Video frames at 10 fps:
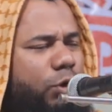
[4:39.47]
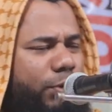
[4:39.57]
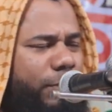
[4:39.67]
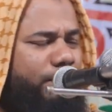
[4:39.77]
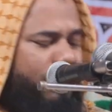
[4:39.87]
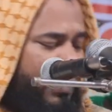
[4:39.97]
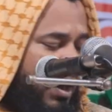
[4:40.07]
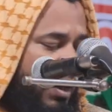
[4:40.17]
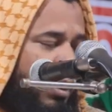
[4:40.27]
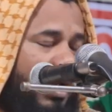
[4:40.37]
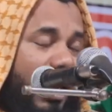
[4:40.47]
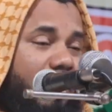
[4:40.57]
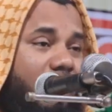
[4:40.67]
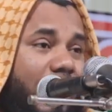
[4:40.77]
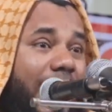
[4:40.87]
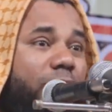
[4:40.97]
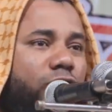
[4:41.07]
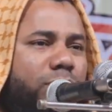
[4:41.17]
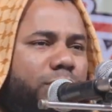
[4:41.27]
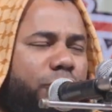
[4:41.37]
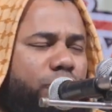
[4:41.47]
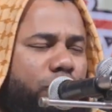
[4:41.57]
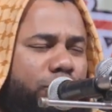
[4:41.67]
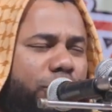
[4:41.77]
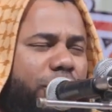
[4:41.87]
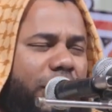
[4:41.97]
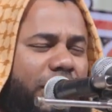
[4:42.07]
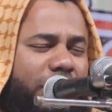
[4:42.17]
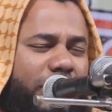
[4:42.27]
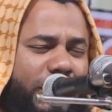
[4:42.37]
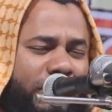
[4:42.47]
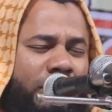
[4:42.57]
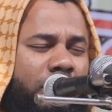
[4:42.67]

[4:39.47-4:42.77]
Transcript: করবে আল্লাহর নবী বিশ্বনবী শিকায় দিলেন